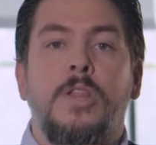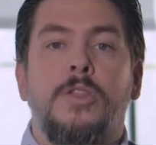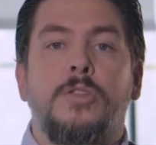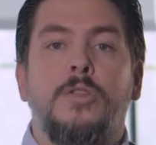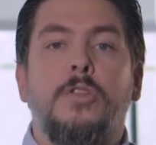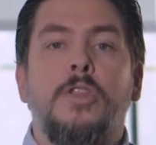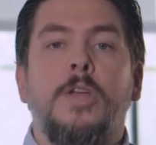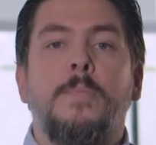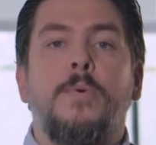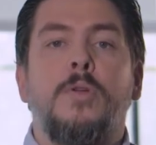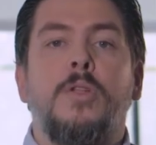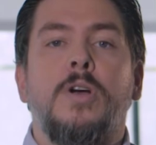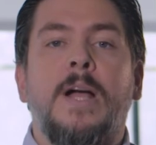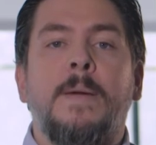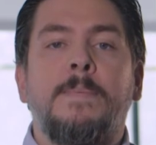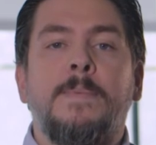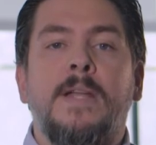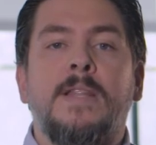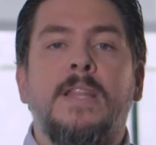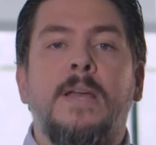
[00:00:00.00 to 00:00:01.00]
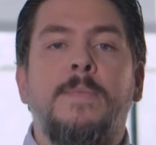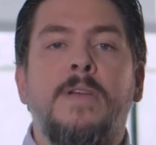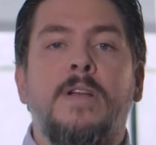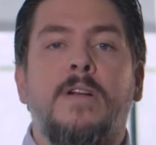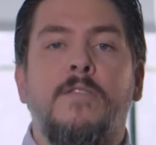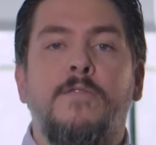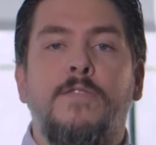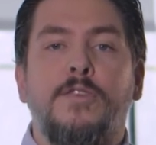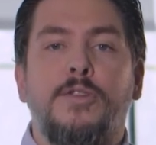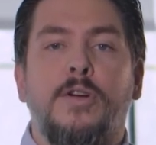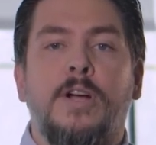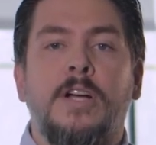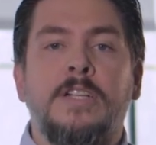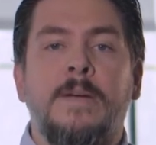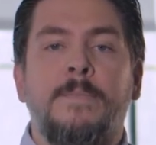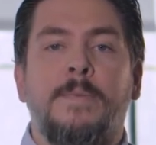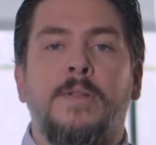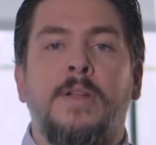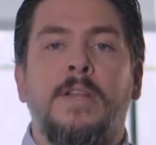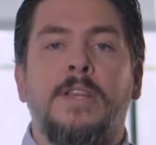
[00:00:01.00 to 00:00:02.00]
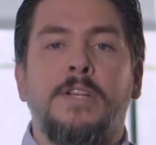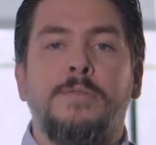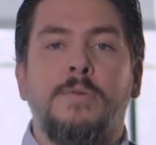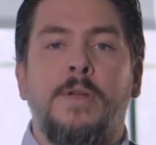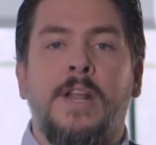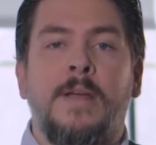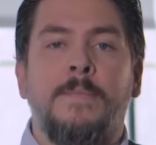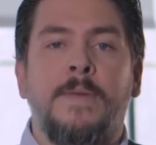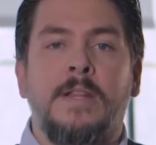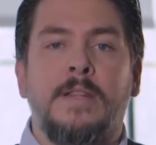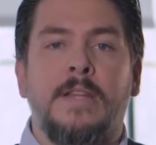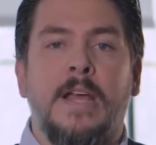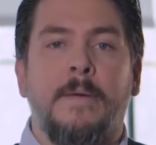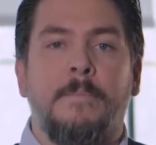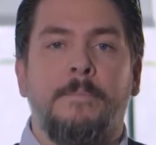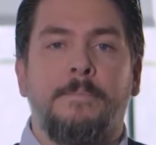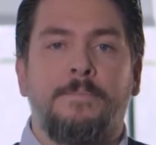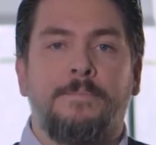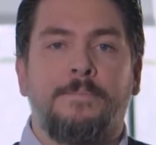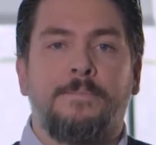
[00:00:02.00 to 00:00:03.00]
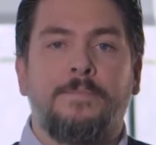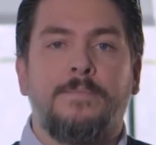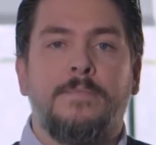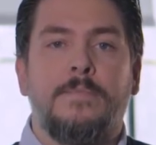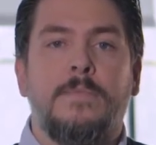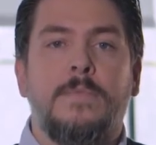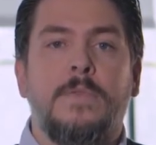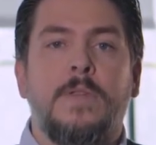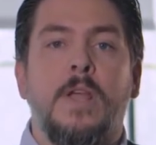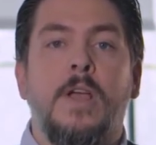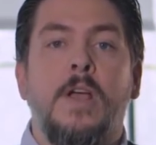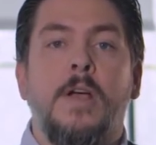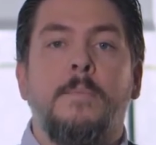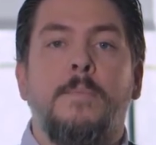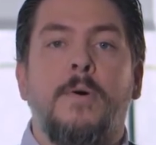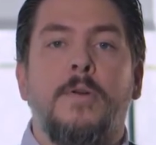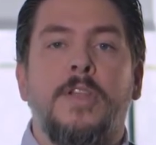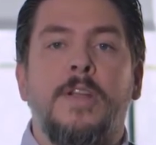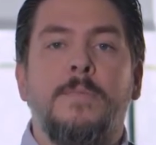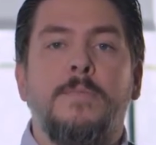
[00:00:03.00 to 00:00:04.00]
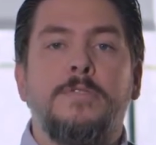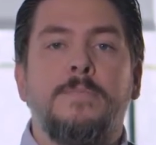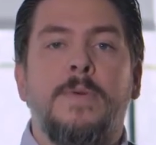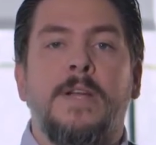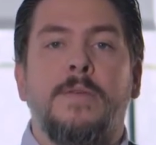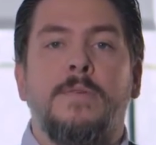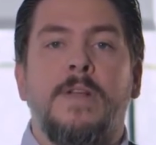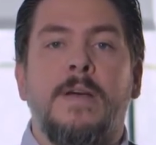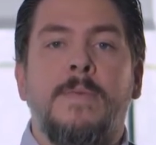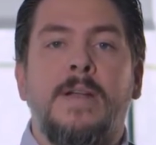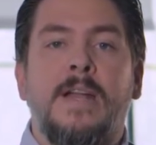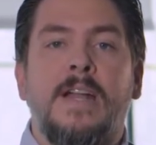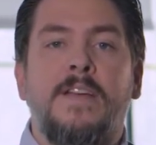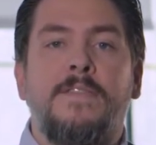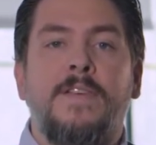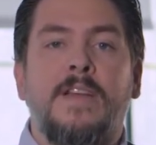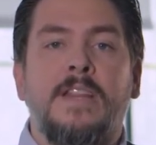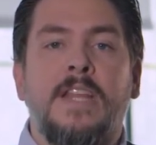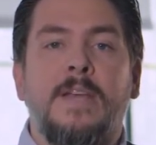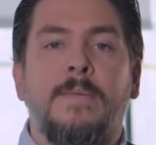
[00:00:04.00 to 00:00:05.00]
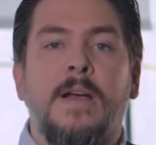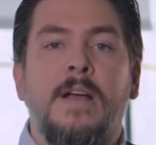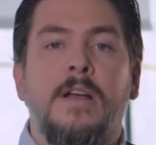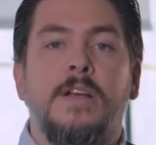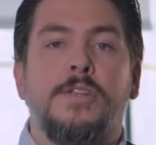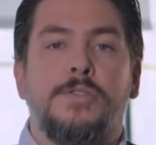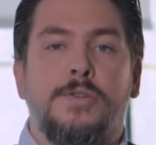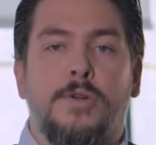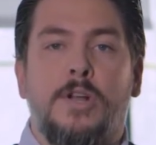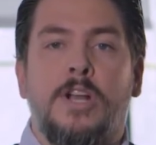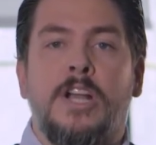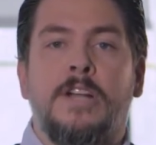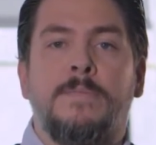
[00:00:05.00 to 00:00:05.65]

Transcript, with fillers: ¿Dónde puedo captar también con Fotocasa Prodata y su herramienta? Podremos ver de una manera efectiva, solo en